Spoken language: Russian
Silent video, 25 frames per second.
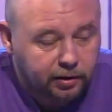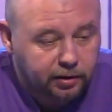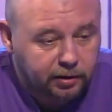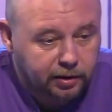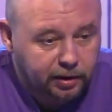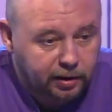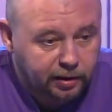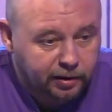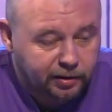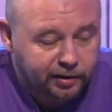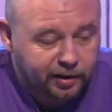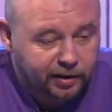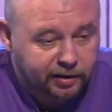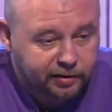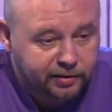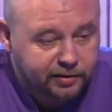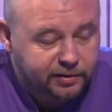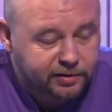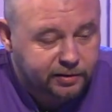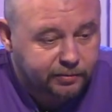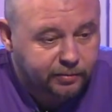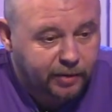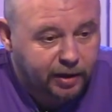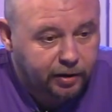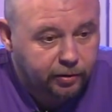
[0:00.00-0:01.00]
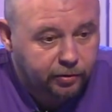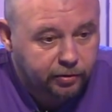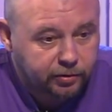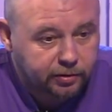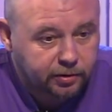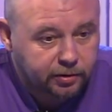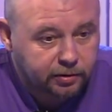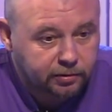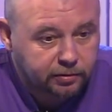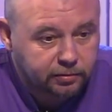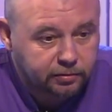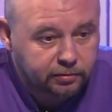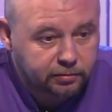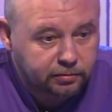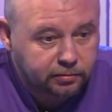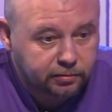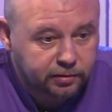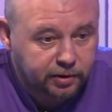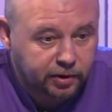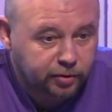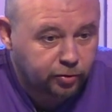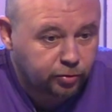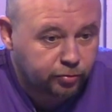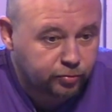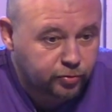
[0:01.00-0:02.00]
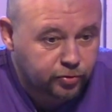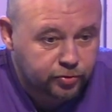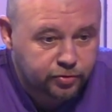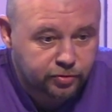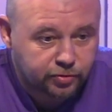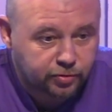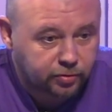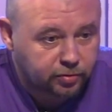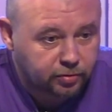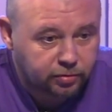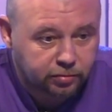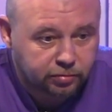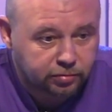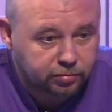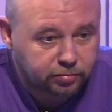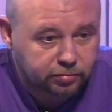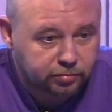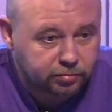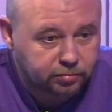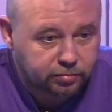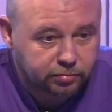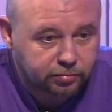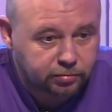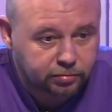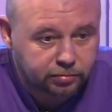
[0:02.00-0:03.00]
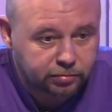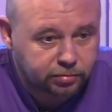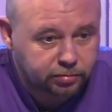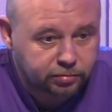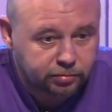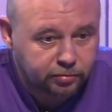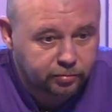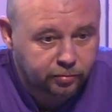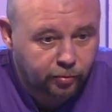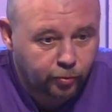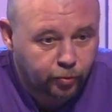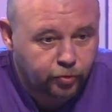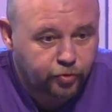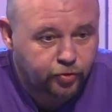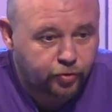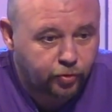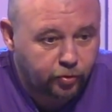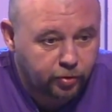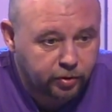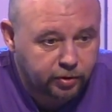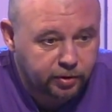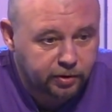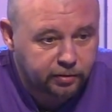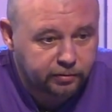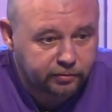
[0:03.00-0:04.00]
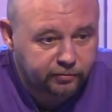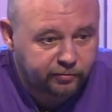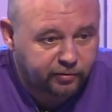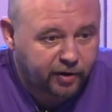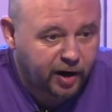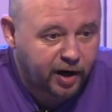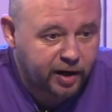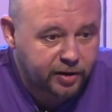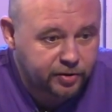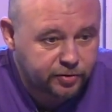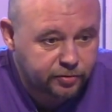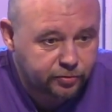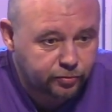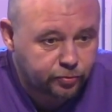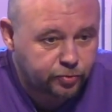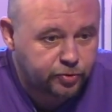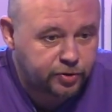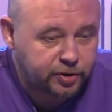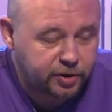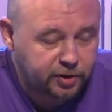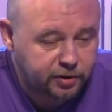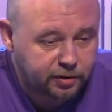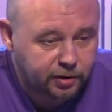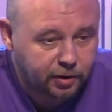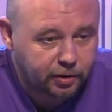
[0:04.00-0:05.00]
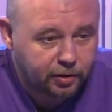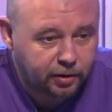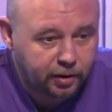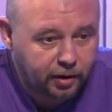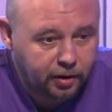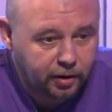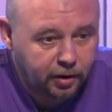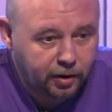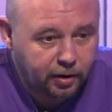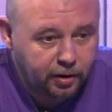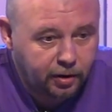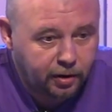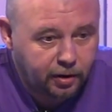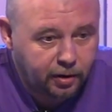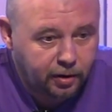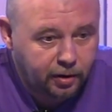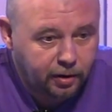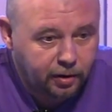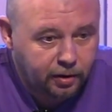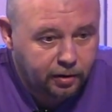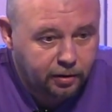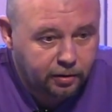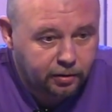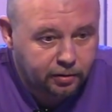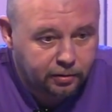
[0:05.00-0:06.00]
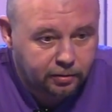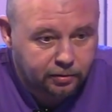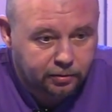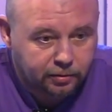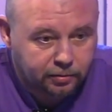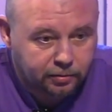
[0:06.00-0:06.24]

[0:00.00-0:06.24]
или летает на самолете. Я думаю, что ученый, врач, учитель, э,